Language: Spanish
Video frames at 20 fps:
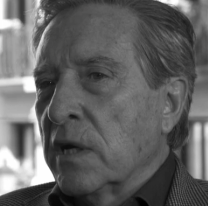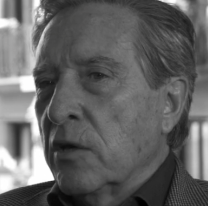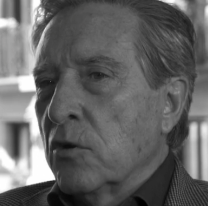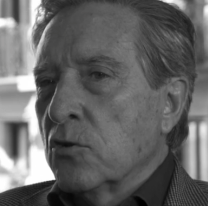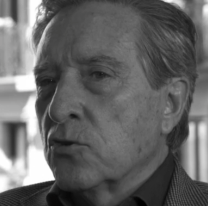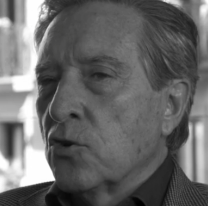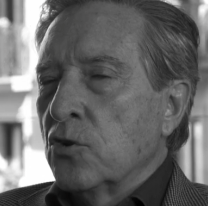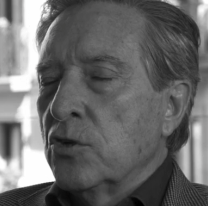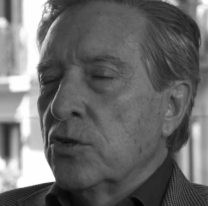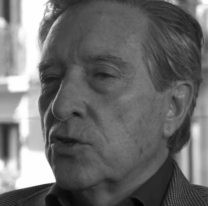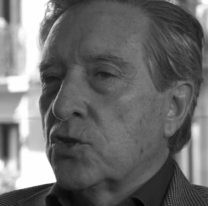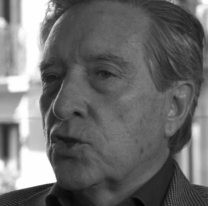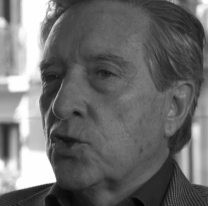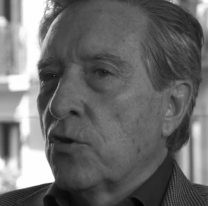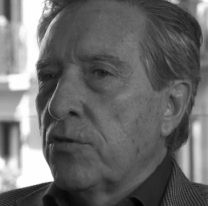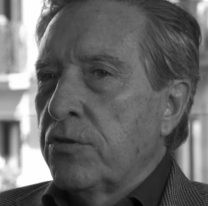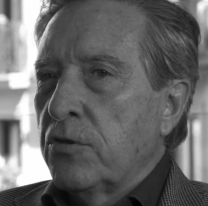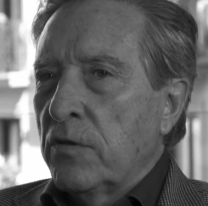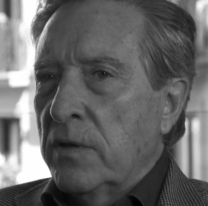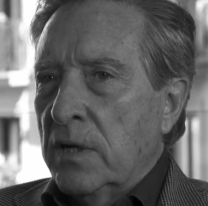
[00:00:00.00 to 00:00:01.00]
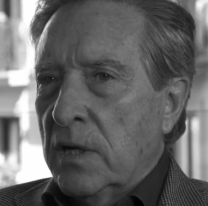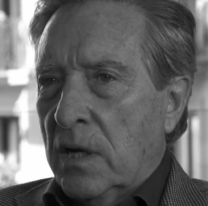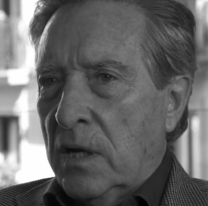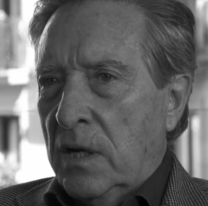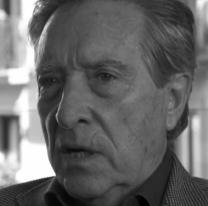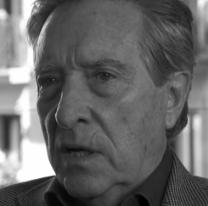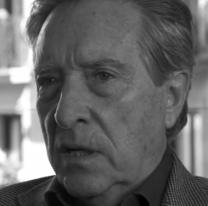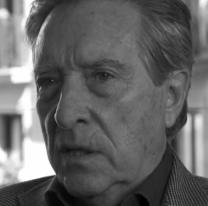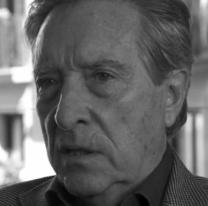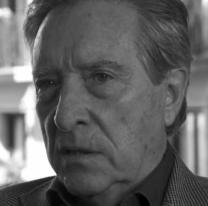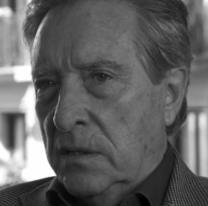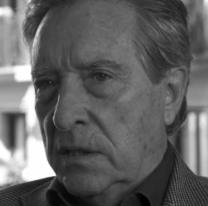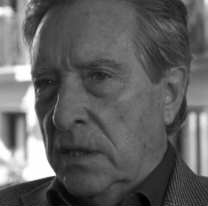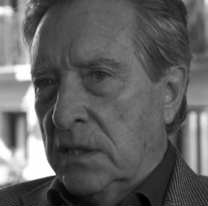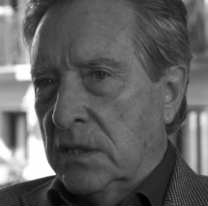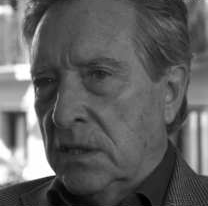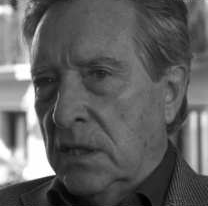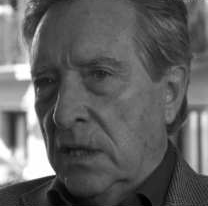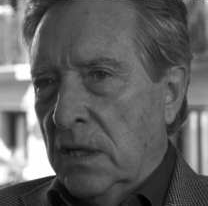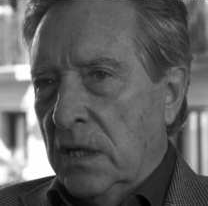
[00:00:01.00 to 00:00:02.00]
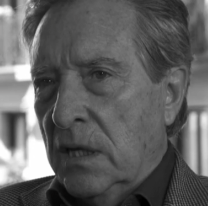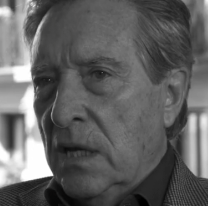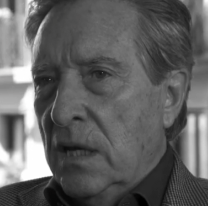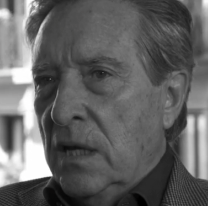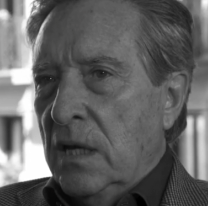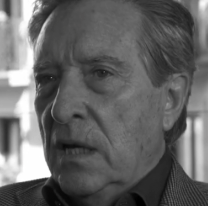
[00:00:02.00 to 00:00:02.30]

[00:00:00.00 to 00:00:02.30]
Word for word: que yo soy socio de la Real desde